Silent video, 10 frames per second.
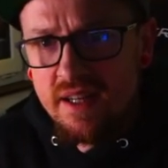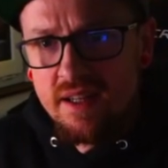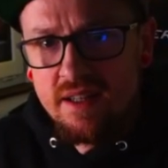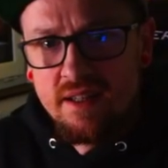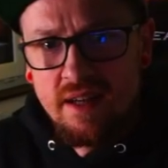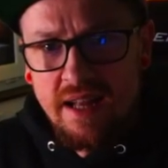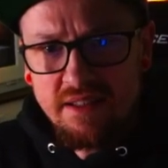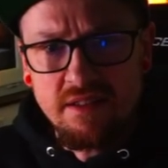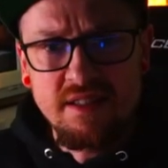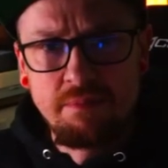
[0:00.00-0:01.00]
äh,
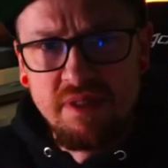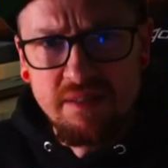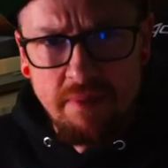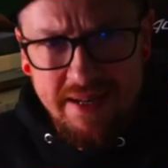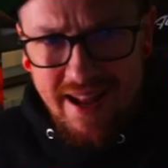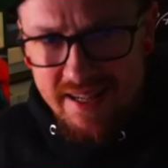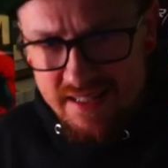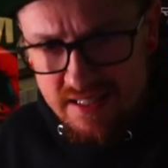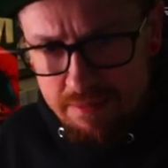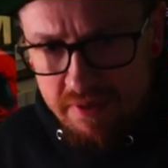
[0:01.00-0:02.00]
anderes Bild, mein altes